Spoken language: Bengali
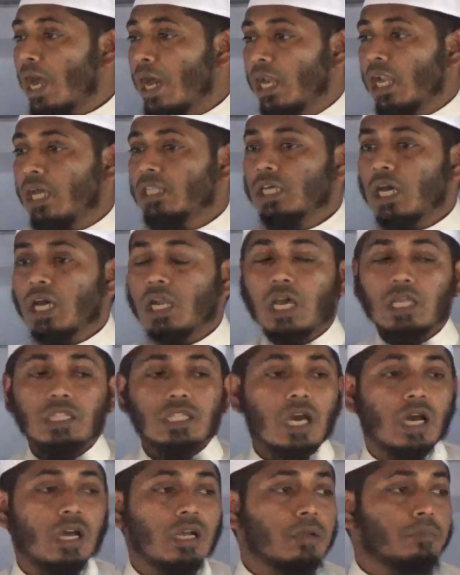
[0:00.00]
আলাদা
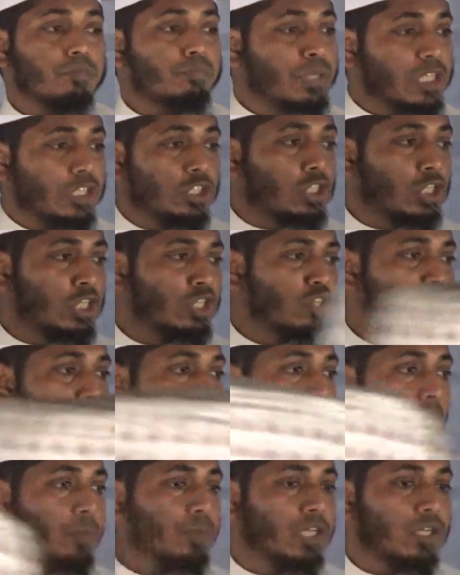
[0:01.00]
আলাদা
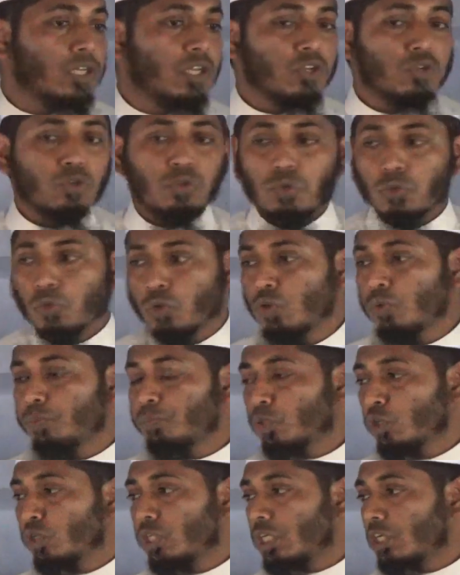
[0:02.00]
বিচ্ছিন্নভাবে কোনো গ্রুপ
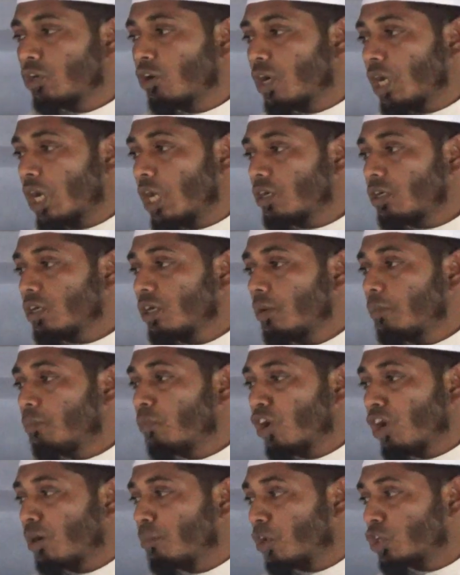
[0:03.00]
তৈরি করার
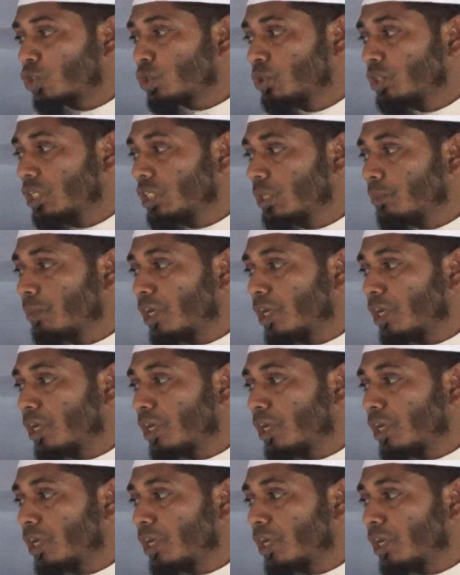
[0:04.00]
পরামর্শ দিতে